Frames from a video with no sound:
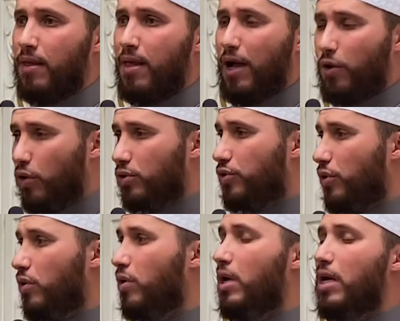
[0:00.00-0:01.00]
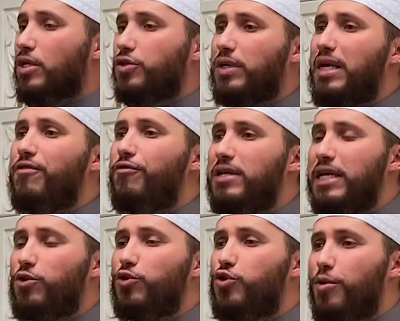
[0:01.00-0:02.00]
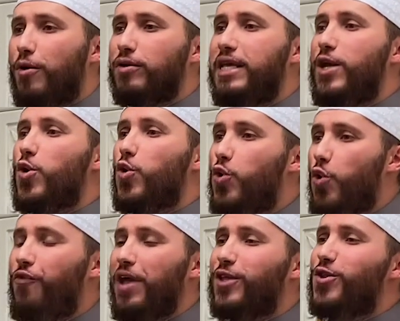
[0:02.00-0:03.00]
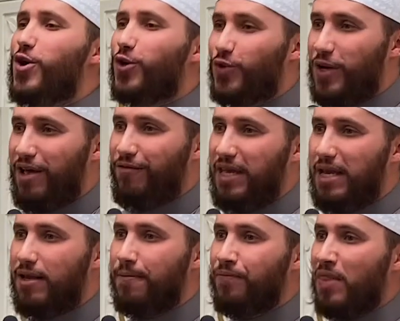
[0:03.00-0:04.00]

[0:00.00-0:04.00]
à cause de ce qu'il venait de demander au gouverneur de la ville.